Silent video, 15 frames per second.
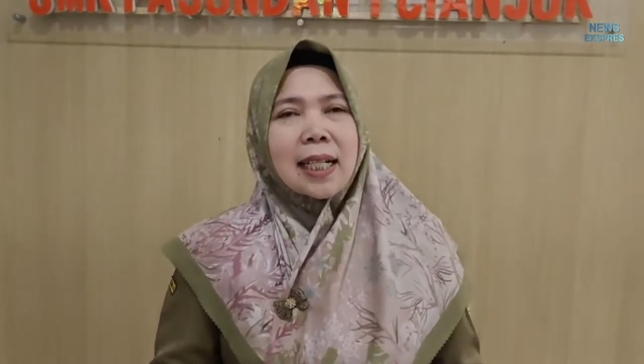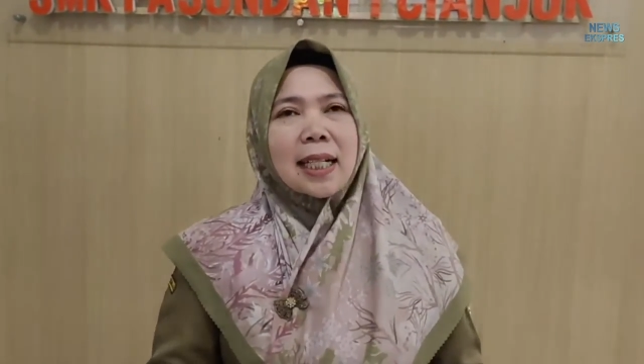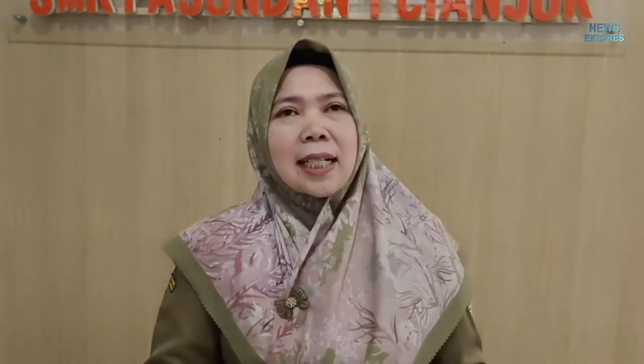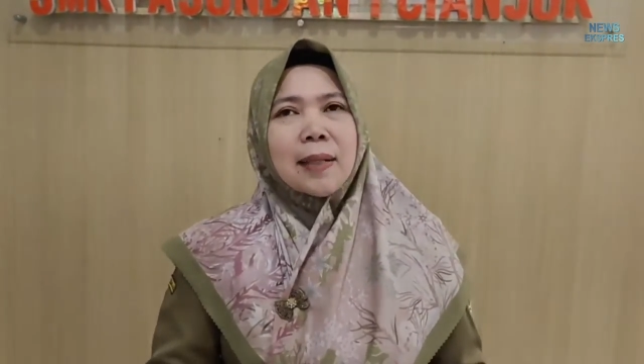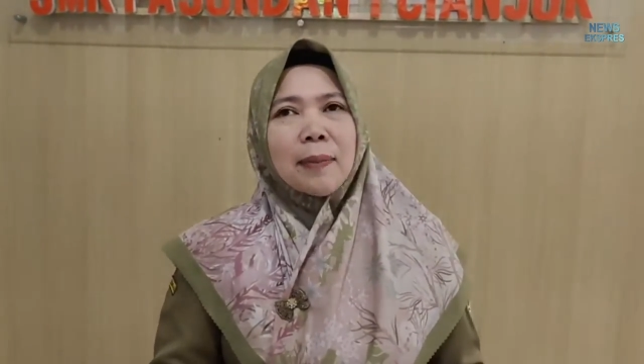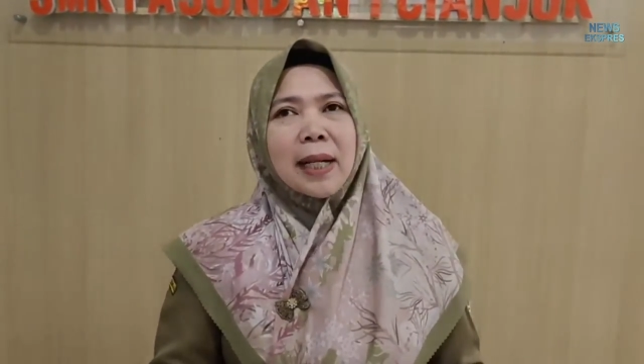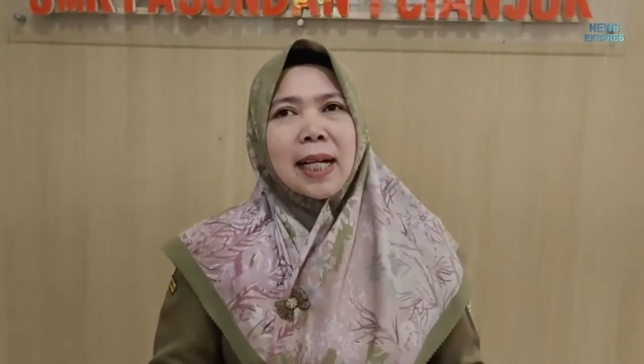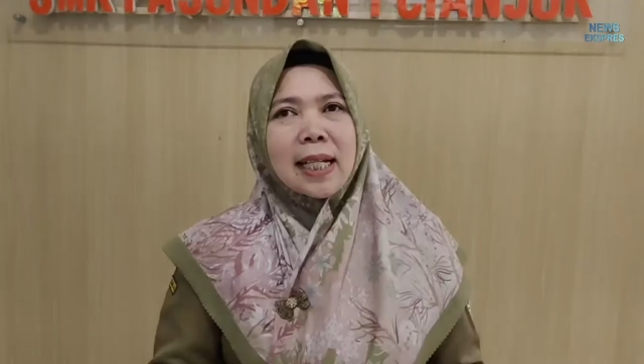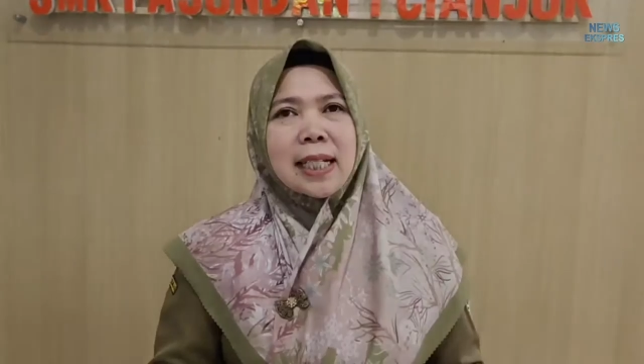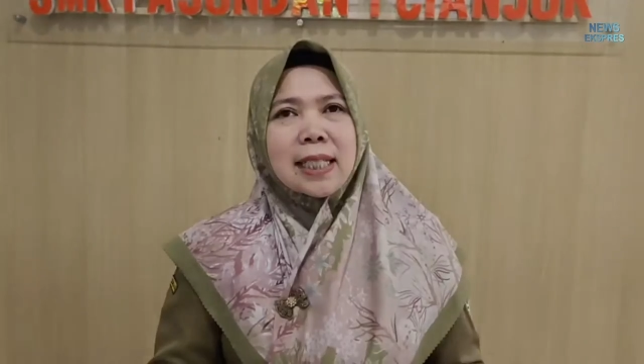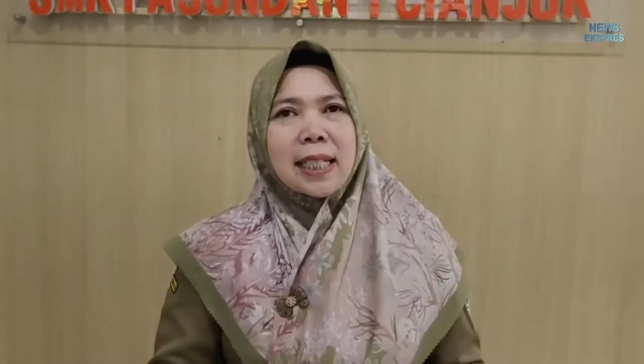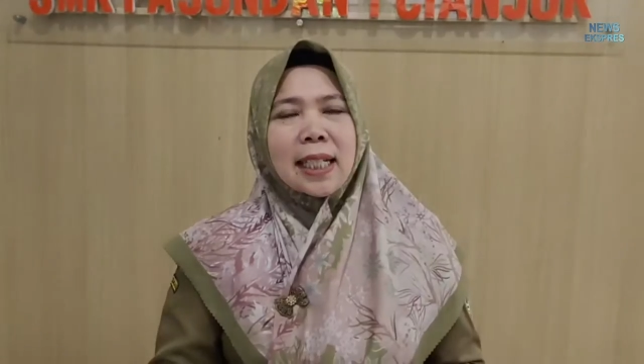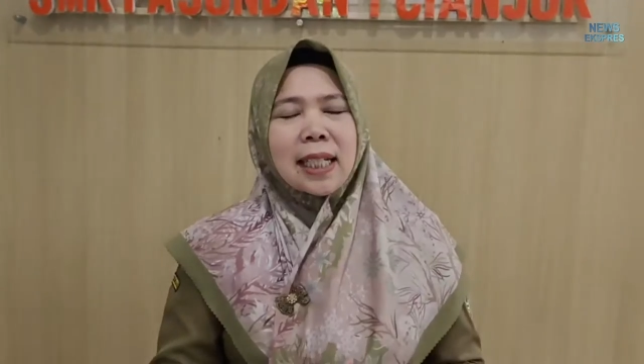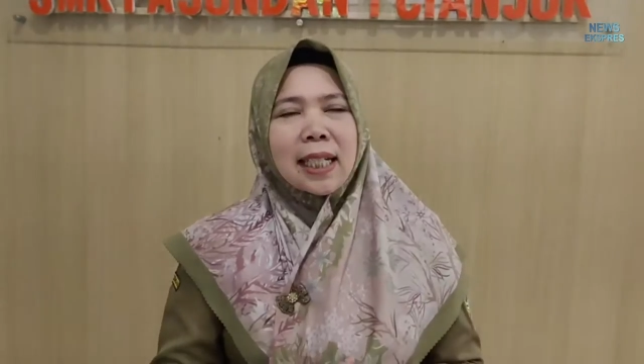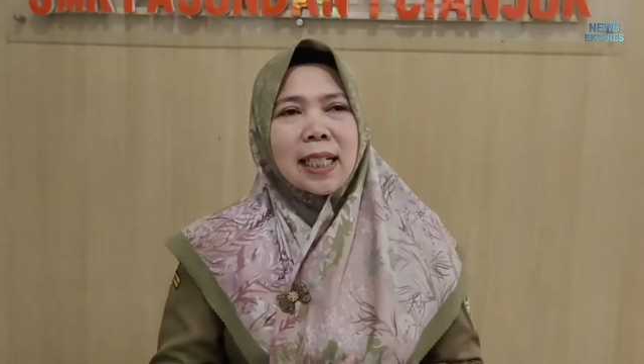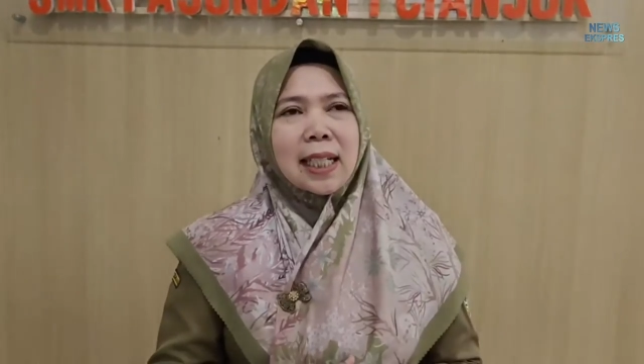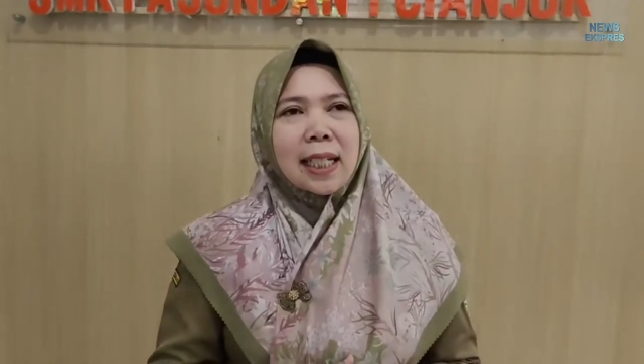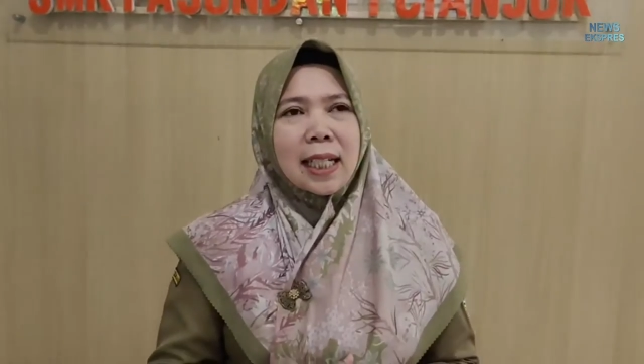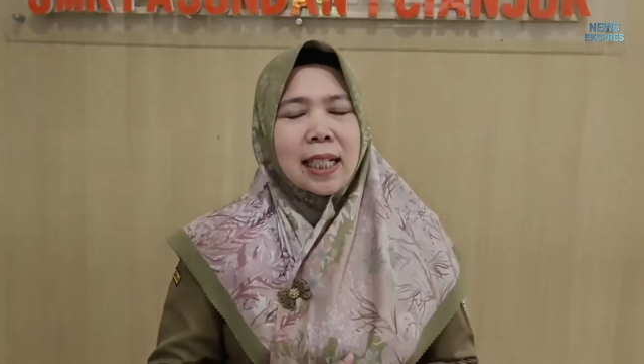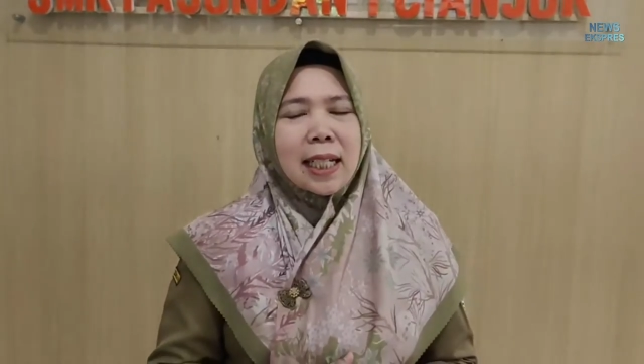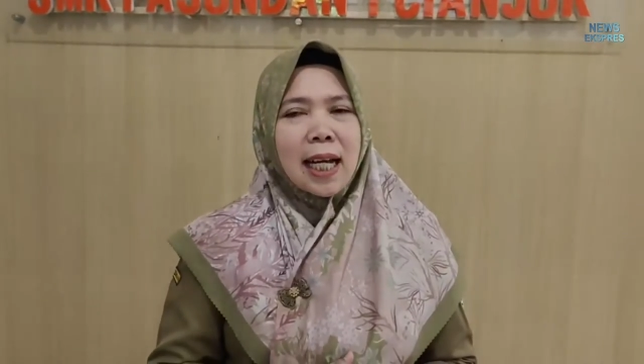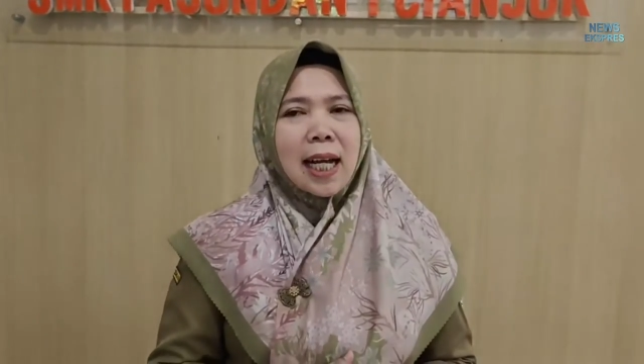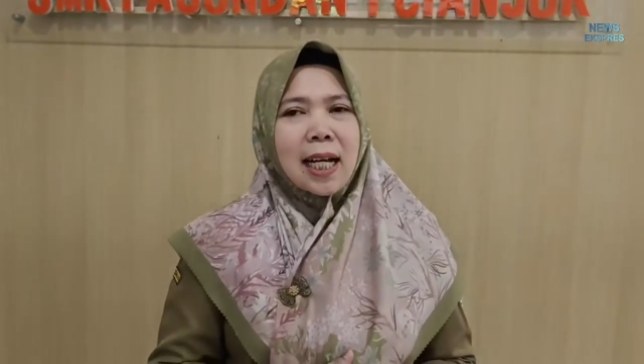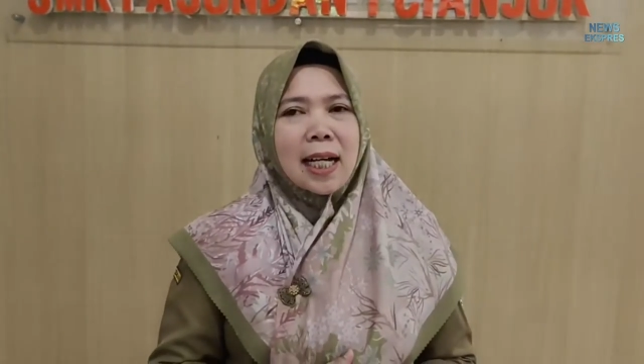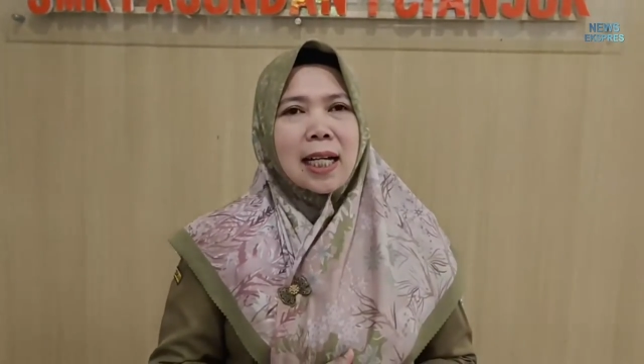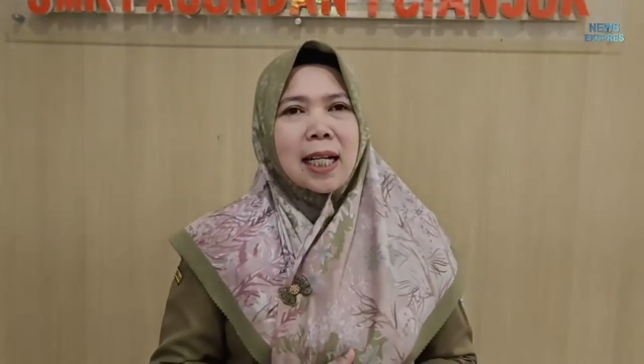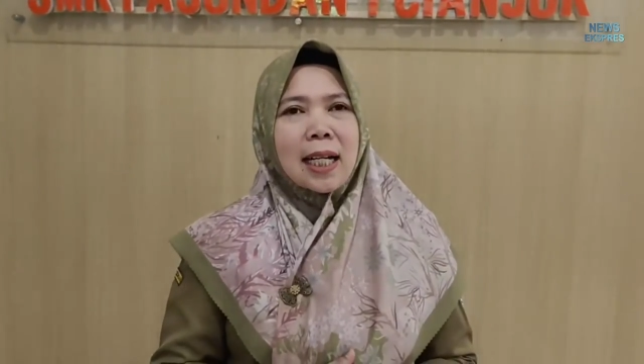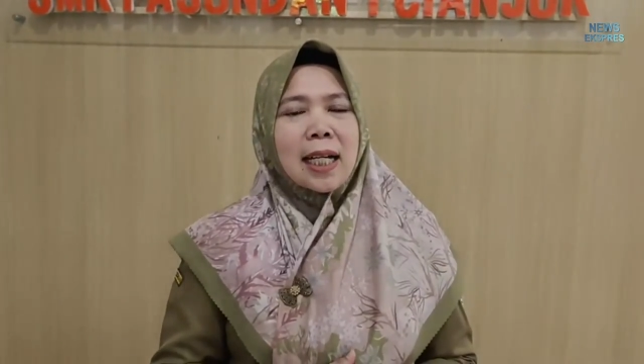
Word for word: Di mana di sini yang